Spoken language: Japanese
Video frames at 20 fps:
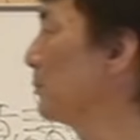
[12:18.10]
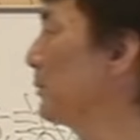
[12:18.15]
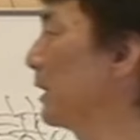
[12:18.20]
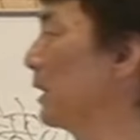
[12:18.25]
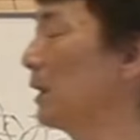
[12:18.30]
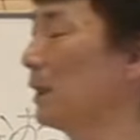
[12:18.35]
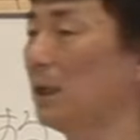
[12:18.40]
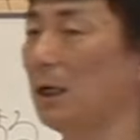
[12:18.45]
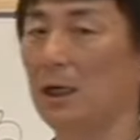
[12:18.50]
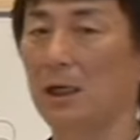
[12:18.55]
べ
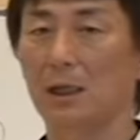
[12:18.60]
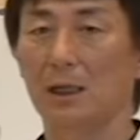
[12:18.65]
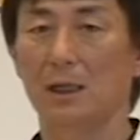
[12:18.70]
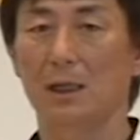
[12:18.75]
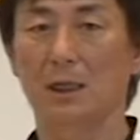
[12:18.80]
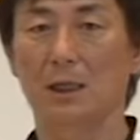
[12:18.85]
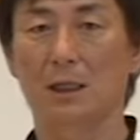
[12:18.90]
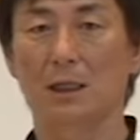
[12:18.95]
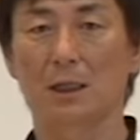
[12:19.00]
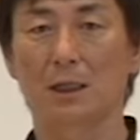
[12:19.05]
きか
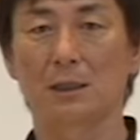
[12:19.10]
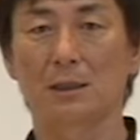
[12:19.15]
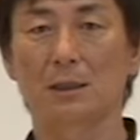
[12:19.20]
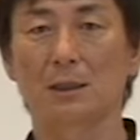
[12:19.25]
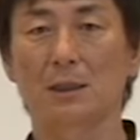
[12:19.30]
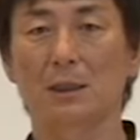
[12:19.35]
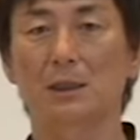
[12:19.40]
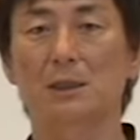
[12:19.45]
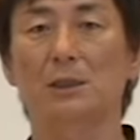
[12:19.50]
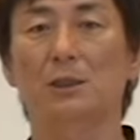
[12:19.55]

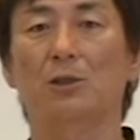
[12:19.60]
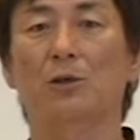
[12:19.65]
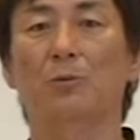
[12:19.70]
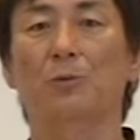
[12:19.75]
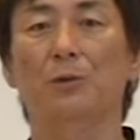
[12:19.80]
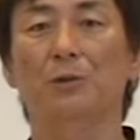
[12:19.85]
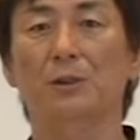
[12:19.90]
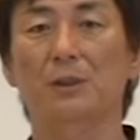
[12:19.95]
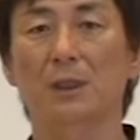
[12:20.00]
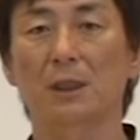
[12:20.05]
に意識を
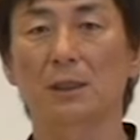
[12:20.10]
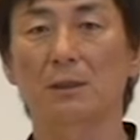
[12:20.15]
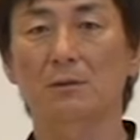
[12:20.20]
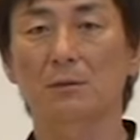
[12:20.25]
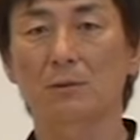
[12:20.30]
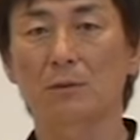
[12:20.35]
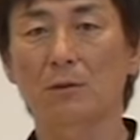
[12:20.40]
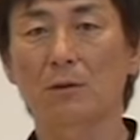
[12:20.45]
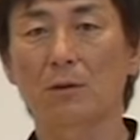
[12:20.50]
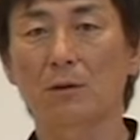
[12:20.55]
持ってい
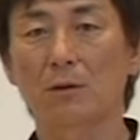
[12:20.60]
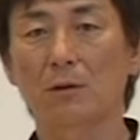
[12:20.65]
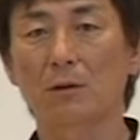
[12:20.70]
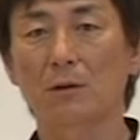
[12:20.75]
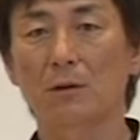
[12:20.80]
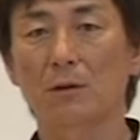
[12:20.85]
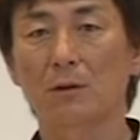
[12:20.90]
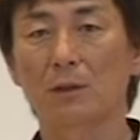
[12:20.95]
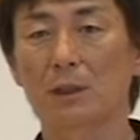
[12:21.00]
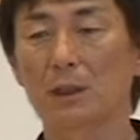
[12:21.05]
くと
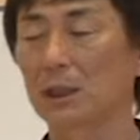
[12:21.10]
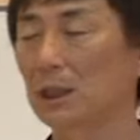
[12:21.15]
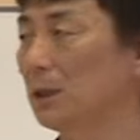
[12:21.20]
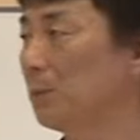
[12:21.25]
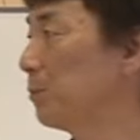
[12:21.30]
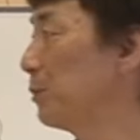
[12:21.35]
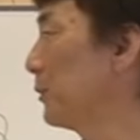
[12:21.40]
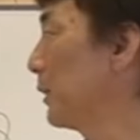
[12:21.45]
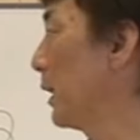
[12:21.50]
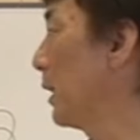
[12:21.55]
い
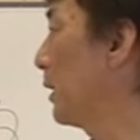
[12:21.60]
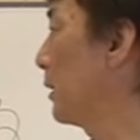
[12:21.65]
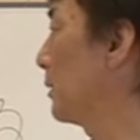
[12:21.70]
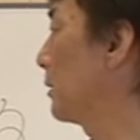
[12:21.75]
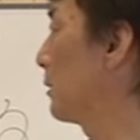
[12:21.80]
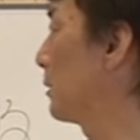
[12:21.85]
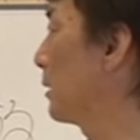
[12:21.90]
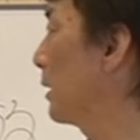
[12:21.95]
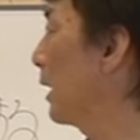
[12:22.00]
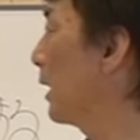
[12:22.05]
いプレー
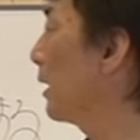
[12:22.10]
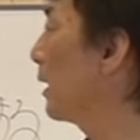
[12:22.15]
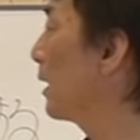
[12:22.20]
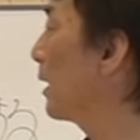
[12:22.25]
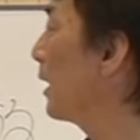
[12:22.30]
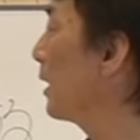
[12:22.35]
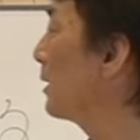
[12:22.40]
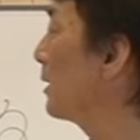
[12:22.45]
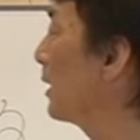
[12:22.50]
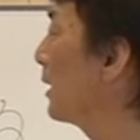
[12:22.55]
結
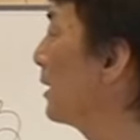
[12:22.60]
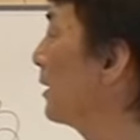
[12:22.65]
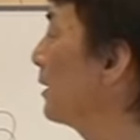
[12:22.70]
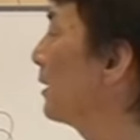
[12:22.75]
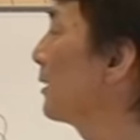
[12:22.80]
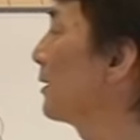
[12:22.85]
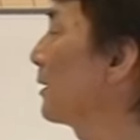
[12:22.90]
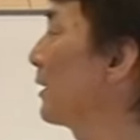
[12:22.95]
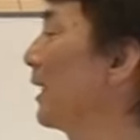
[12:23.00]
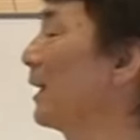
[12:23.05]
果的
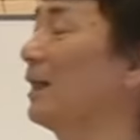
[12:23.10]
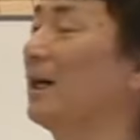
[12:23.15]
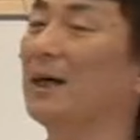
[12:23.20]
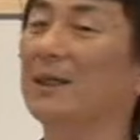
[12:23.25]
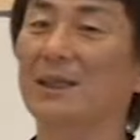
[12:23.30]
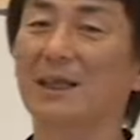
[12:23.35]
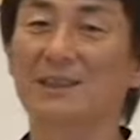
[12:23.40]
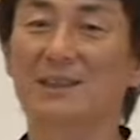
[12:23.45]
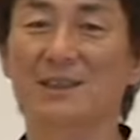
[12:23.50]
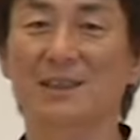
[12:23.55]
に結果
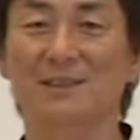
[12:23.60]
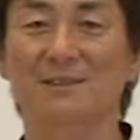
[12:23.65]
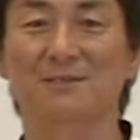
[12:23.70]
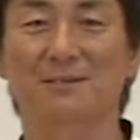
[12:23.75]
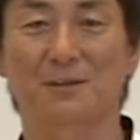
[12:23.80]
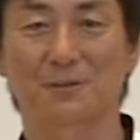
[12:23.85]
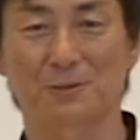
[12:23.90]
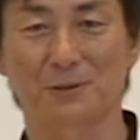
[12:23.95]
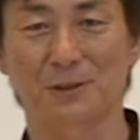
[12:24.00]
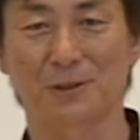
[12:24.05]
が出しやすく
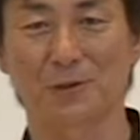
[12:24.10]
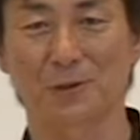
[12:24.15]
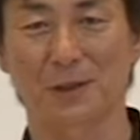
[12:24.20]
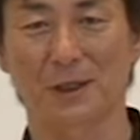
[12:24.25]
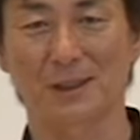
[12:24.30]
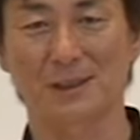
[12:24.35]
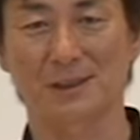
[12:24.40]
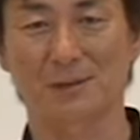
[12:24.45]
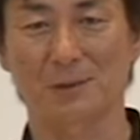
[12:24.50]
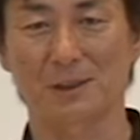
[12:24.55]
なるって
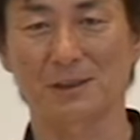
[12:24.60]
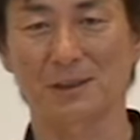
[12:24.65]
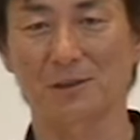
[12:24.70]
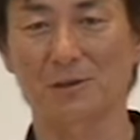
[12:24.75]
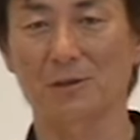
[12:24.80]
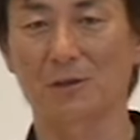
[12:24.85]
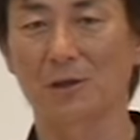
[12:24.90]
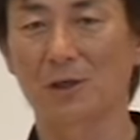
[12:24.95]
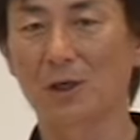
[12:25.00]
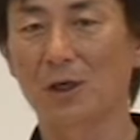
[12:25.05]
表現してますけ
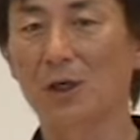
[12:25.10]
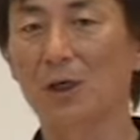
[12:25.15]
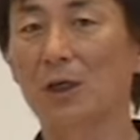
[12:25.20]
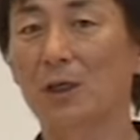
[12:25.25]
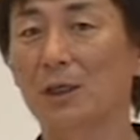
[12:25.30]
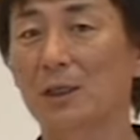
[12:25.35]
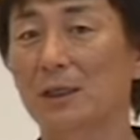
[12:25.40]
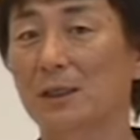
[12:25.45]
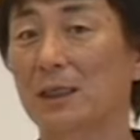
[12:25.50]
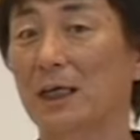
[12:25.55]
ど
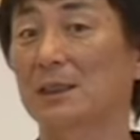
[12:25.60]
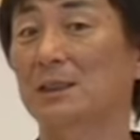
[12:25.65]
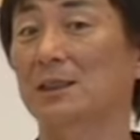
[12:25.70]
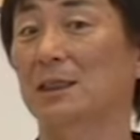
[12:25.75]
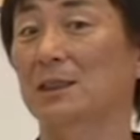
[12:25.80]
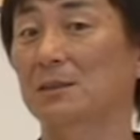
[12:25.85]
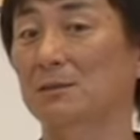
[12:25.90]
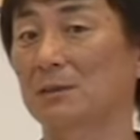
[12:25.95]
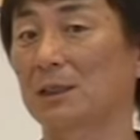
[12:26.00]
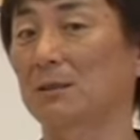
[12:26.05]
出し
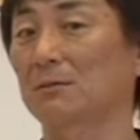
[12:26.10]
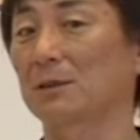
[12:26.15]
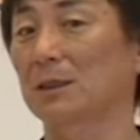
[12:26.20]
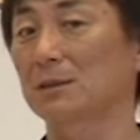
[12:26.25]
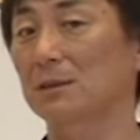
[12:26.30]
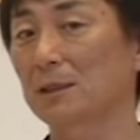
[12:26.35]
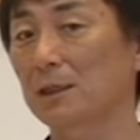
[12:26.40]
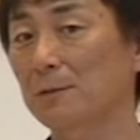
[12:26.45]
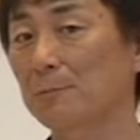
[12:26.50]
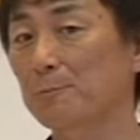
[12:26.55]
やすくなるんで
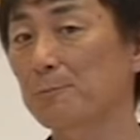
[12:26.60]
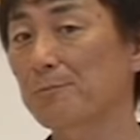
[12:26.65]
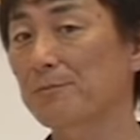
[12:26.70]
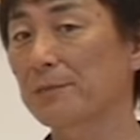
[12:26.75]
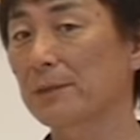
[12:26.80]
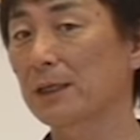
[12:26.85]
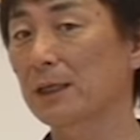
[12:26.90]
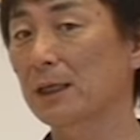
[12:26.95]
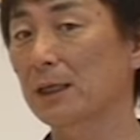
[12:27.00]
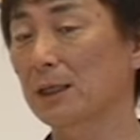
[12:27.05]
すね。
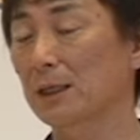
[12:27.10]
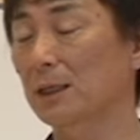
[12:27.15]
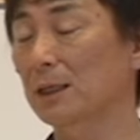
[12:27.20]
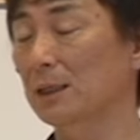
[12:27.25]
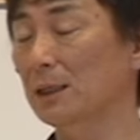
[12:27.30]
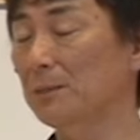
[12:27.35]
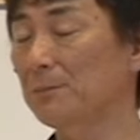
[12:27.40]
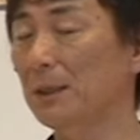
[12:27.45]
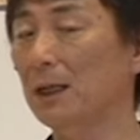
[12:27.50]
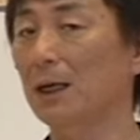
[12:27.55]
から
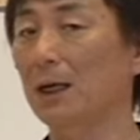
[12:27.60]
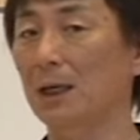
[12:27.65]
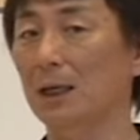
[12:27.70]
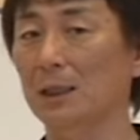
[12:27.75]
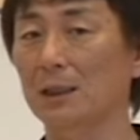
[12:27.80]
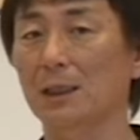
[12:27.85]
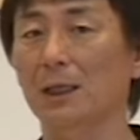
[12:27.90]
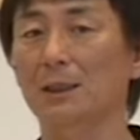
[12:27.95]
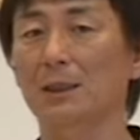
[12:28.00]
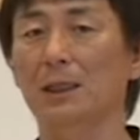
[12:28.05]
今あ
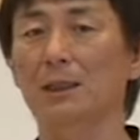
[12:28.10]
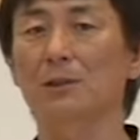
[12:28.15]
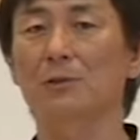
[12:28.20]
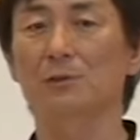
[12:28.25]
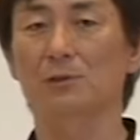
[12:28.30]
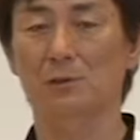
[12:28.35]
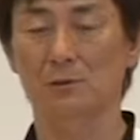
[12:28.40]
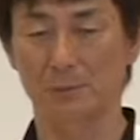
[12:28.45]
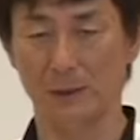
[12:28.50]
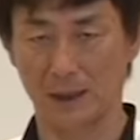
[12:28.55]
なたが何を
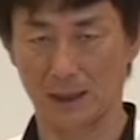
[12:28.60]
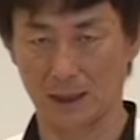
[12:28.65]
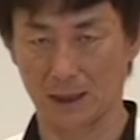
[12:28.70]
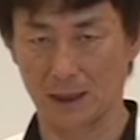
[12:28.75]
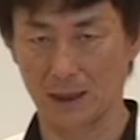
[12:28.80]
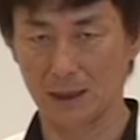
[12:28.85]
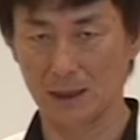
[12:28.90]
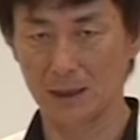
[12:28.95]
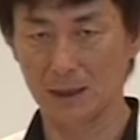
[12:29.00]
するべきか